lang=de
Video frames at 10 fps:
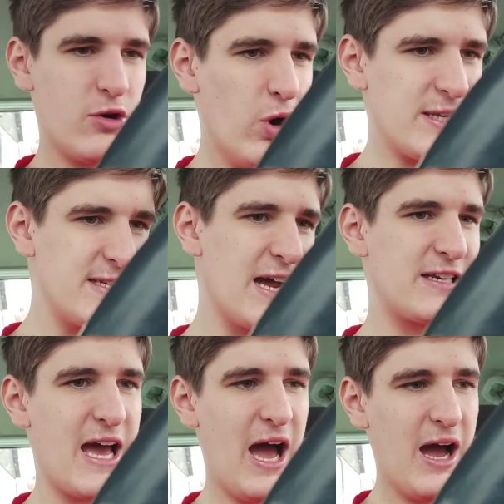kurz nach
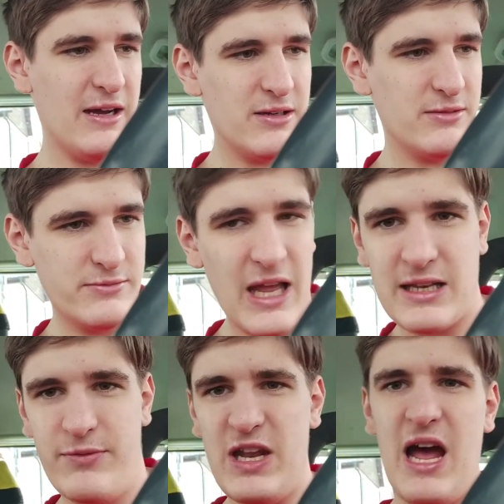der, nach
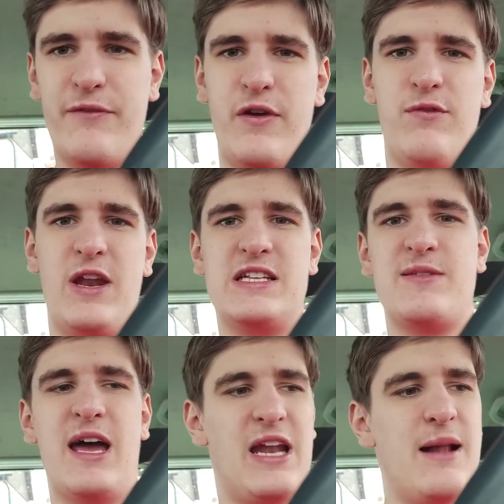dem Wiederanpfiff in der
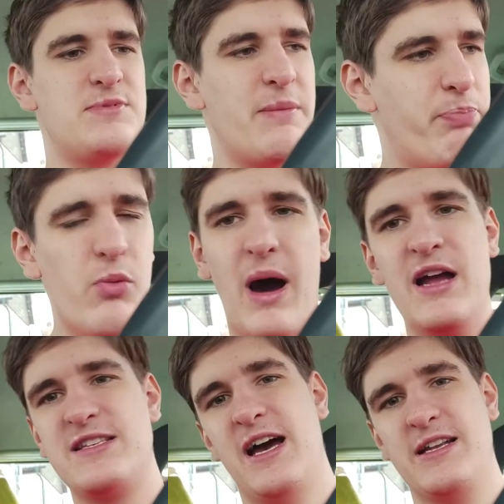zweiten Halbzeit, bumm,
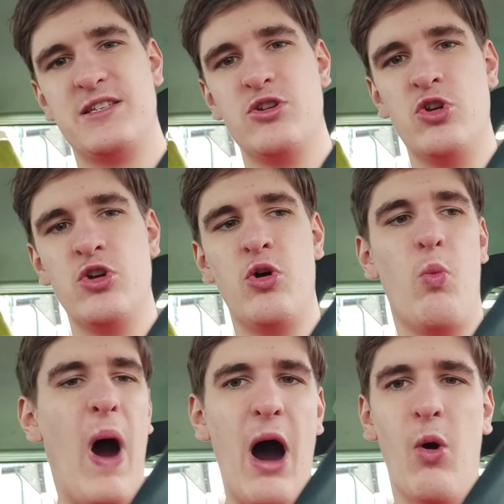1-1.
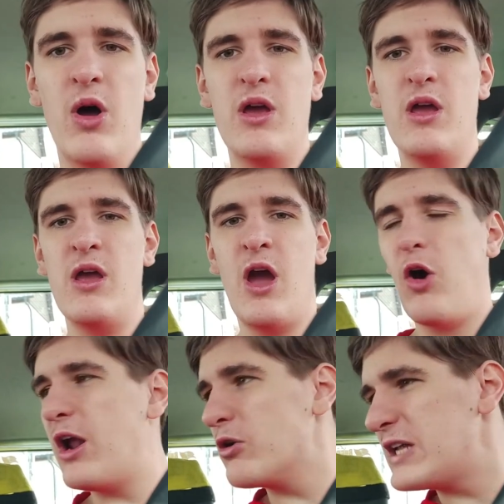Wow.
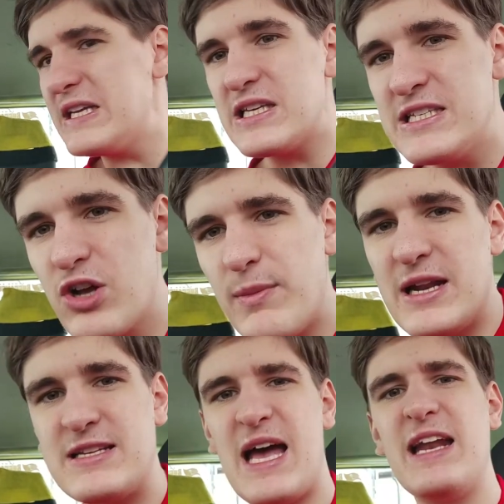Und auch das ist doch mal
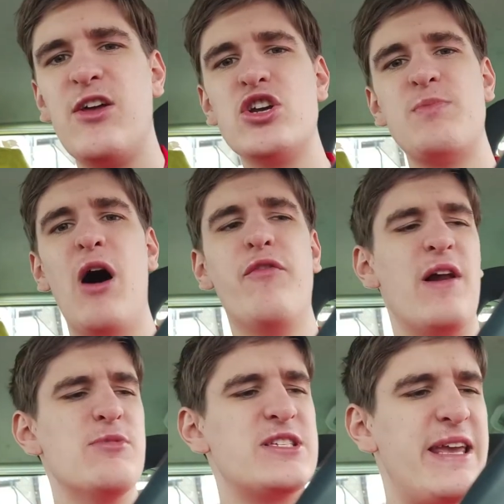eine Sache, die euch mal auffallen
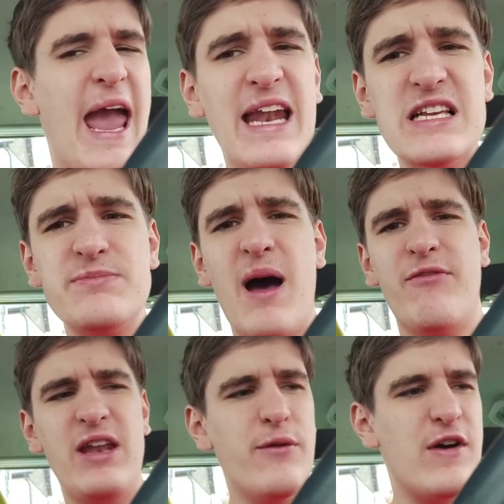müsste. Jedes Mal,
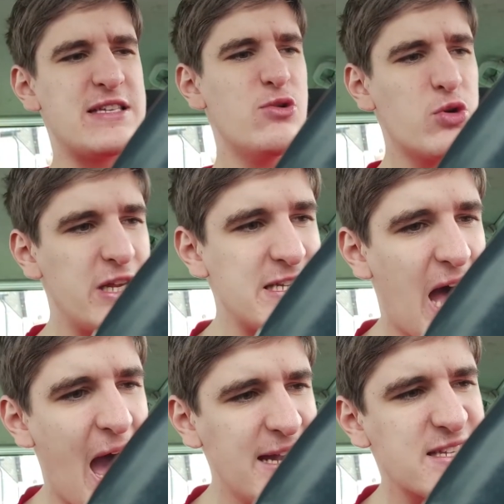wenn ihr versucht, diese
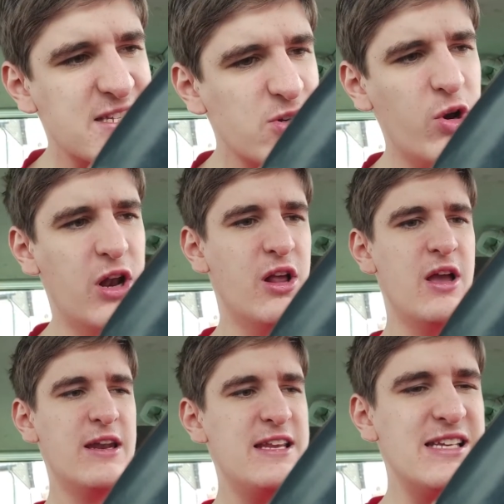1-0,
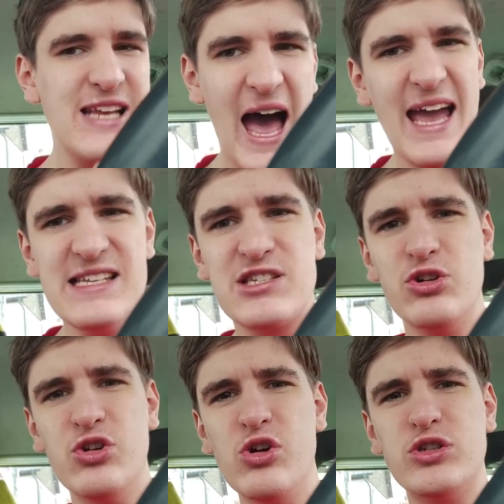dieses 1 zu
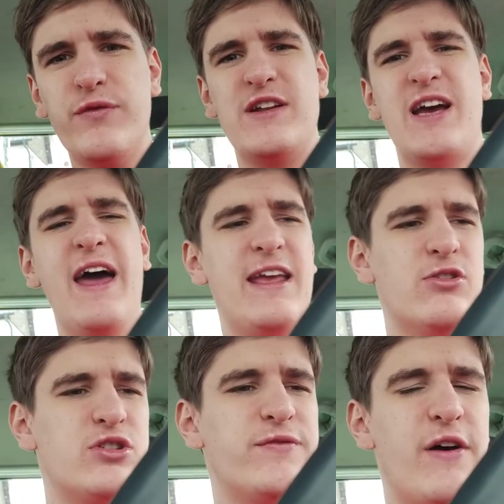0 zu verteidigen
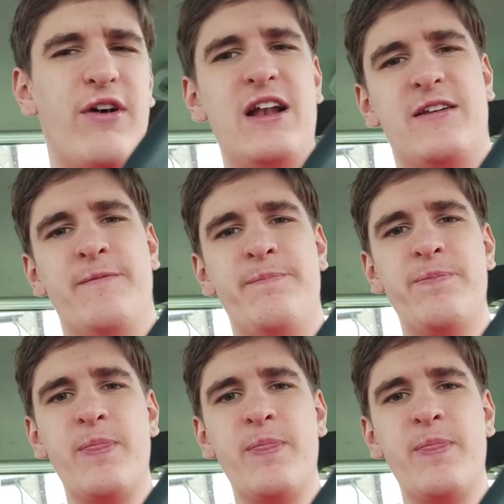und zu verwalten,